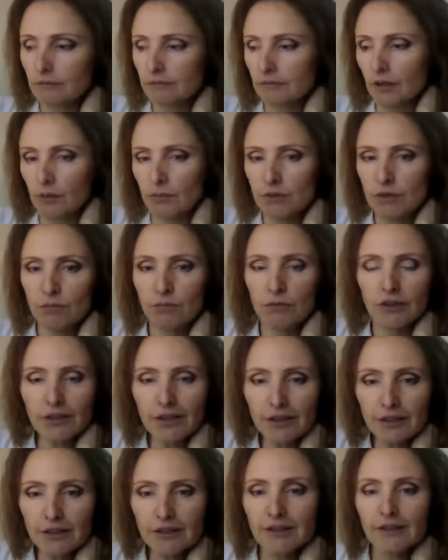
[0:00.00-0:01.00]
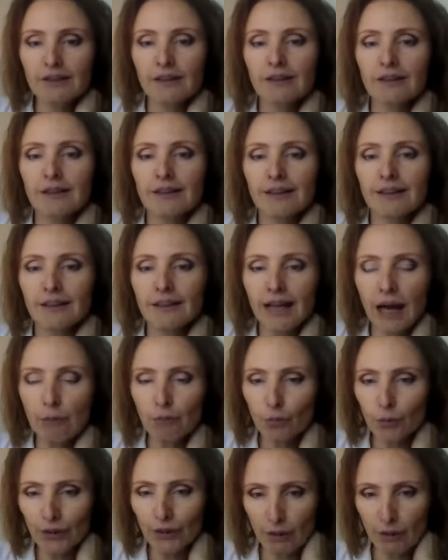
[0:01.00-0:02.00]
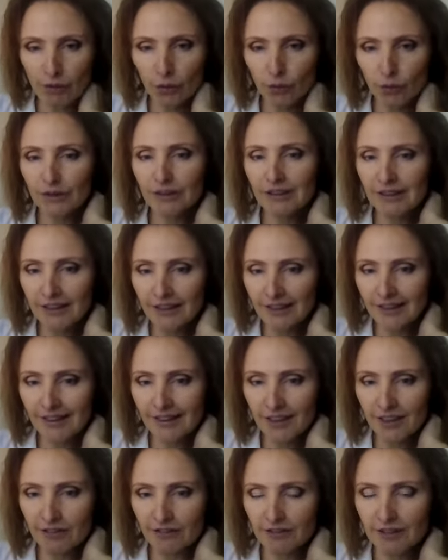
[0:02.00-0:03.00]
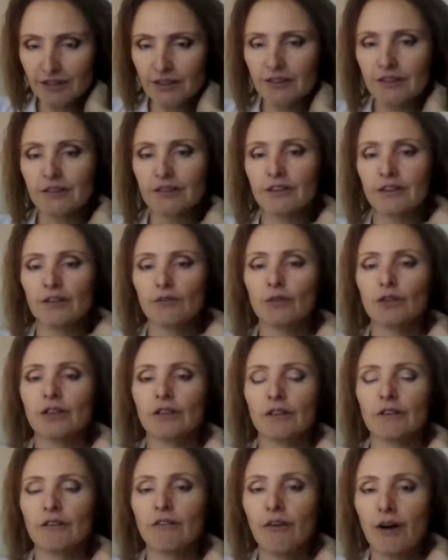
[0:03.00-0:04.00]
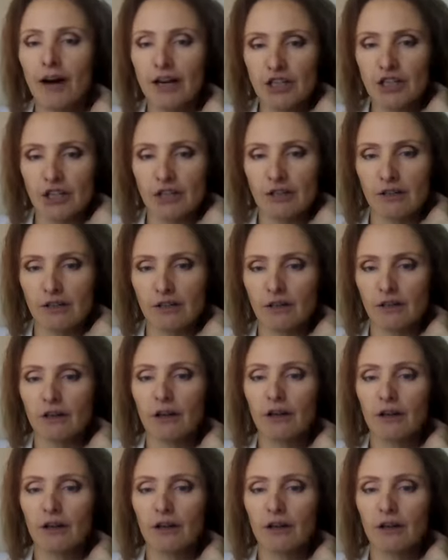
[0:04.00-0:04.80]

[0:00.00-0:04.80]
там, заменить, и кому я могу делегировать вот это важное